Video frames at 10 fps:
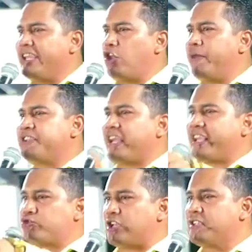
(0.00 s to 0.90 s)
no dice que
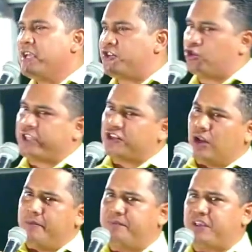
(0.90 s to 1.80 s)
usted, si usted
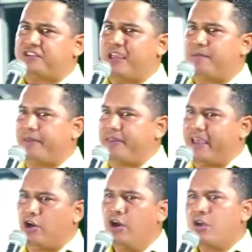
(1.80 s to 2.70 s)
solamente siembra
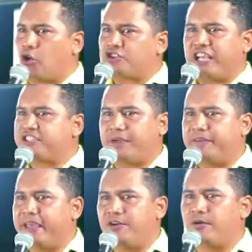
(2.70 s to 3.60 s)
dinero, cosecha
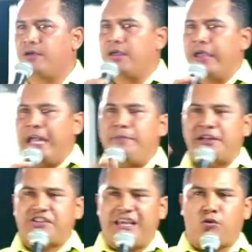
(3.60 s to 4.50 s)
dinero. El
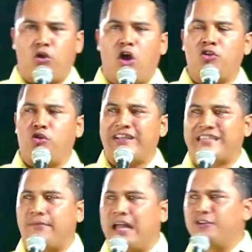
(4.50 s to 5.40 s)
versículo no
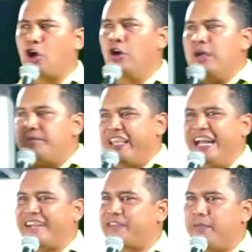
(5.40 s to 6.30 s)
está hablando
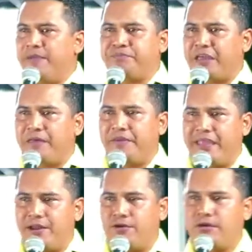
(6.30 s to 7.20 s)
directamente de
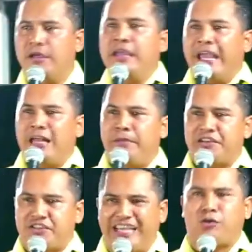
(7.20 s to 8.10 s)
dinero. El
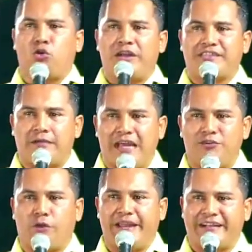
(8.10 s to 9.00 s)
versículo está
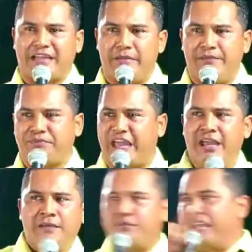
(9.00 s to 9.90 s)
hablando directamente
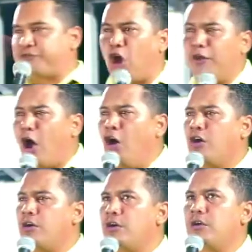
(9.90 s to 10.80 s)
de todo
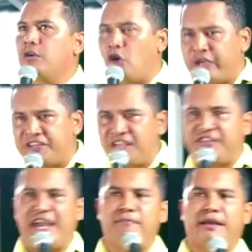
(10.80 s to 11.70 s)
lo que se
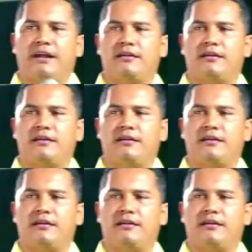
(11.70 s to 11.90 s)
siembra.